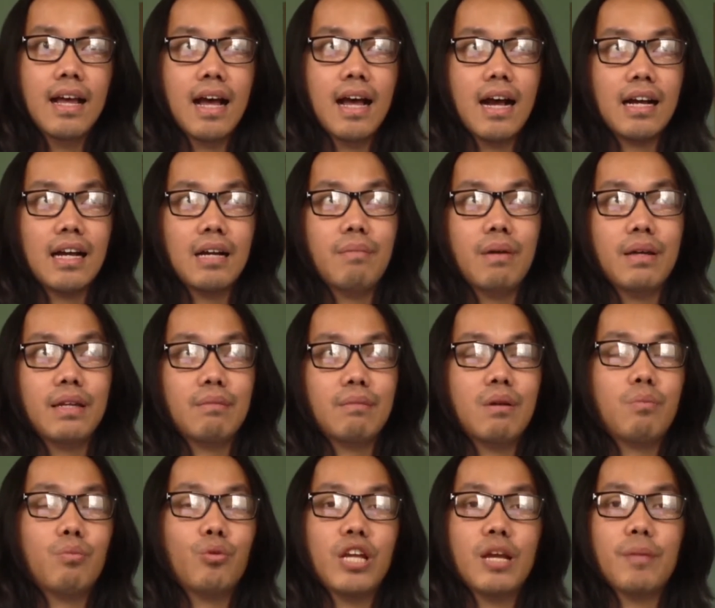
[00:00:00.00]
akan banyak
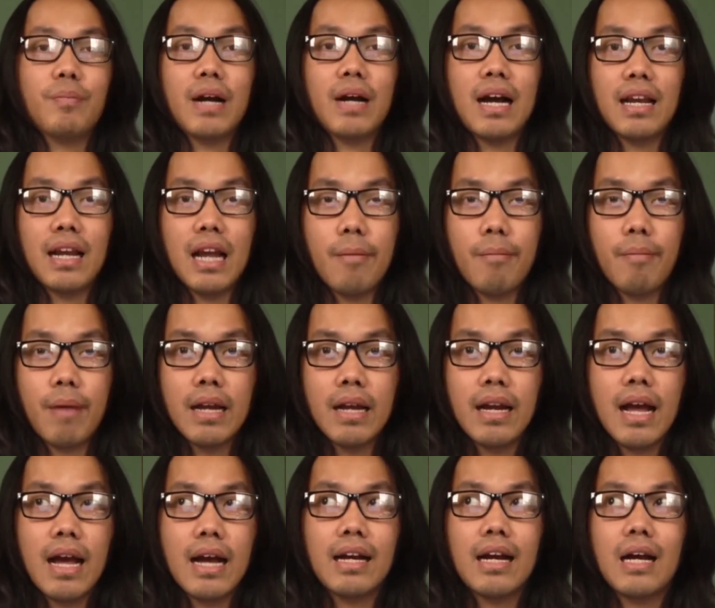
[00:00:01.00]
mempunyai
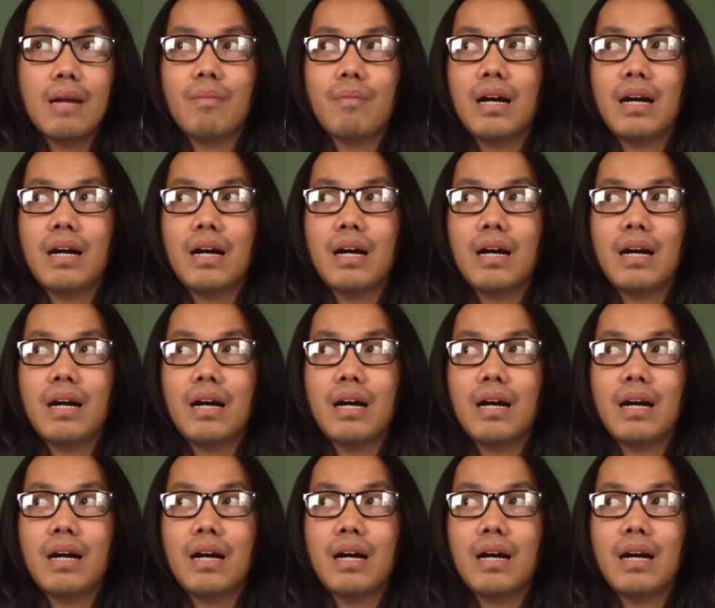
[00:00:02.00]
pengalaman, akan